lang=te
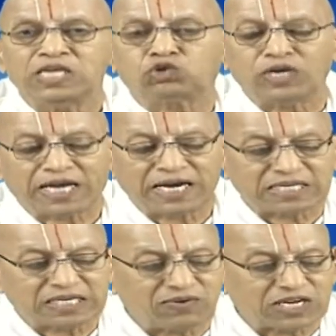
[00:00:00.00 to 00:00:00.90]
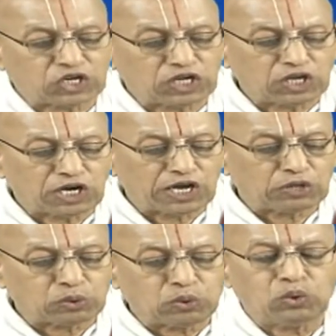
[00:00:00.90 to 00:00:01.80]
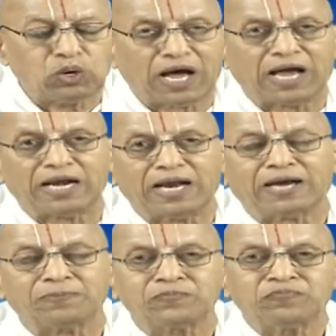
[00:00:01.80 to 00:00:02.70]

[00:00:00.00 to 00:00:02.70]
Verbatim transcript: స్వీకరించవలసినది లేదు అన్నారు